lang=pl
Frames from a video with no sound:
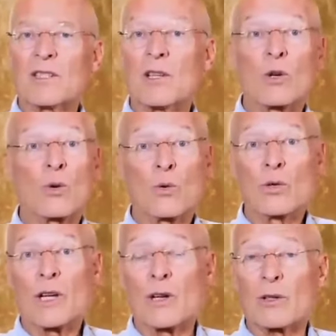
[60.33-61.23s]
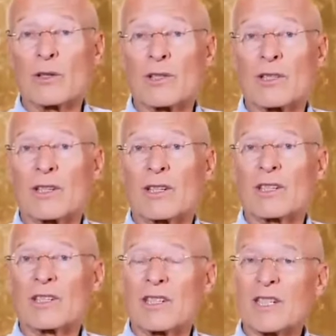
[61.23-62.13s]
To nierozwiązana,
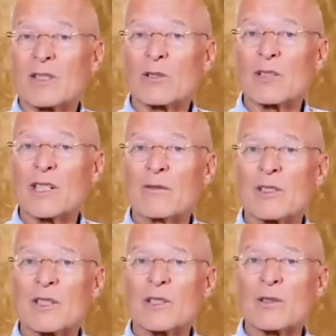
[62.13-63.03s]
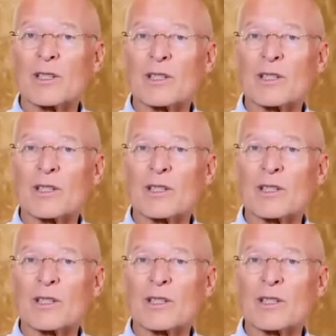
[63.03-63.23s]
destrukcyjna sytuacja.